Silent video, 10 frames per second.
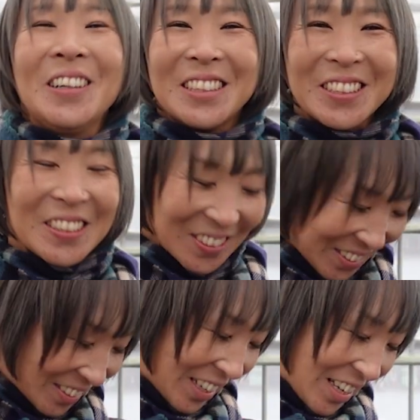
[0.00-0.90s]
そうそう
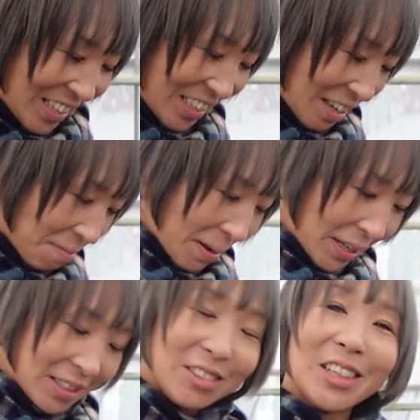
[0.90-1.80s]
そう。2代目
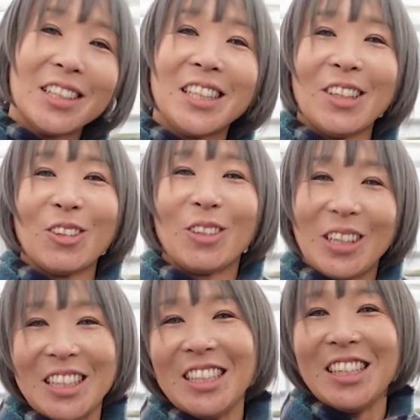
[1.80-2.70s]
が中学生の
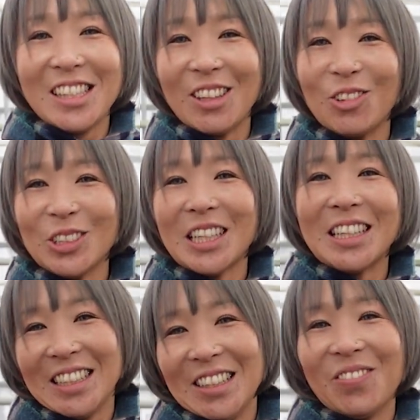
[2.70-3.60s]
時に着てたのをお下
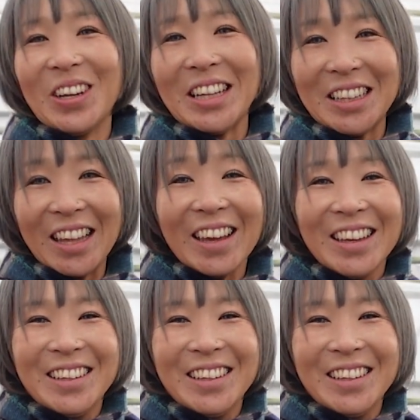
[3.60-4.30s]
がりでもらって、